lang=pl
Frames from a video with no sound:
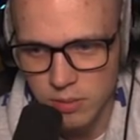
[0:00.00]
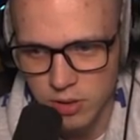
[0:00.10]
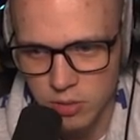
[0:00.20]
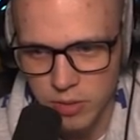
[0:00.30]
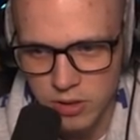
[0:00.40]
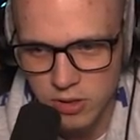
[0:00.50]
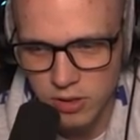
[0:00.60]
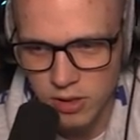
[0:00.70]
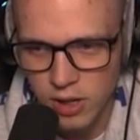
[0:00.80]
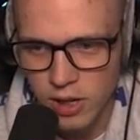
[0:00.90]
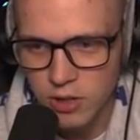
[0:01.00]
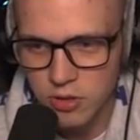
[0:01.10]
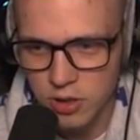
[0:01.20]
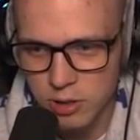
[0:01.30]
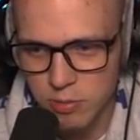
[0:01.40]
nie ma, dobra, czyli,
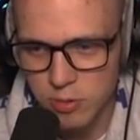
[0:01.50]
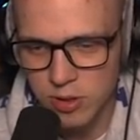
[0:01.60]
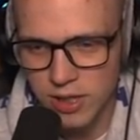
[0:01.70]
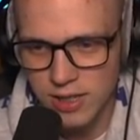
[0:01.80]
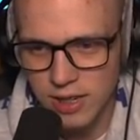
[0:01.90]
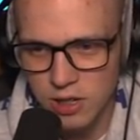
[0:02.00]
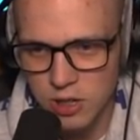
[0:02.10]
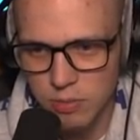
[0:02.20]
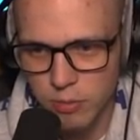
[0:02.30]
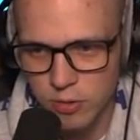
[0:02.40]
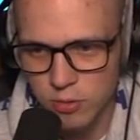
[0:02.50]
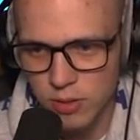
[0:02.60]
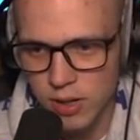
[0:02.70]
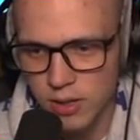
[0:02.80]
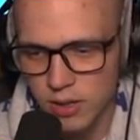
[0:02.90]
czyli to jest po prostu takie zejście po prostu
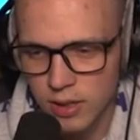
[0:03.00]
na,